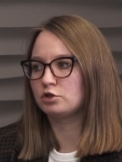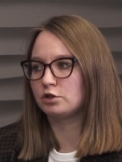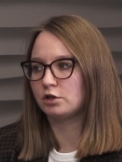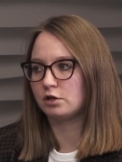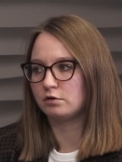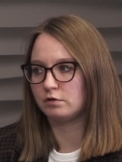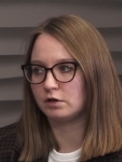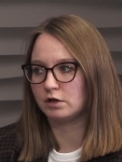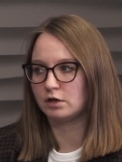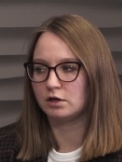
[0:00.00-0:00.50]

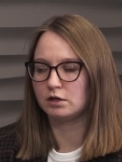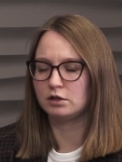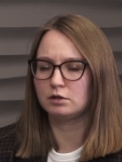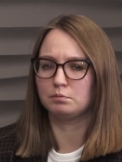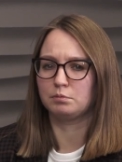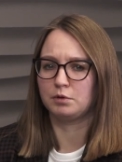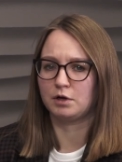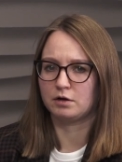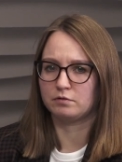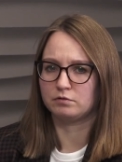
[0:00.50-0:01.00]
человека.
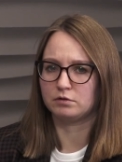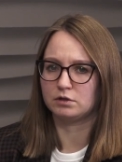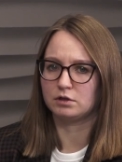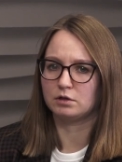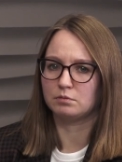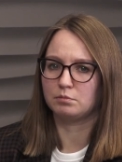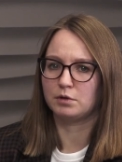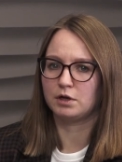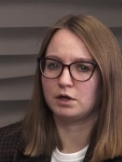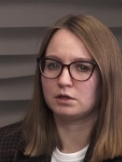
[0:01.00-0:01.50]
Это правда.
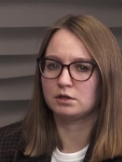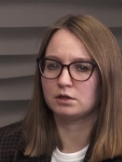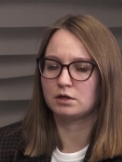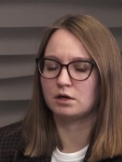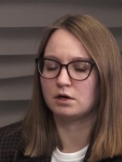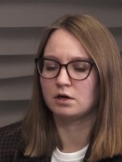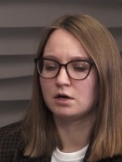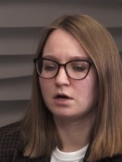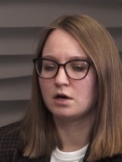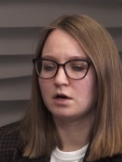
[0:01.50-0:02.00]
Там
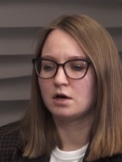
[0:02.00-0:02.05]
порядка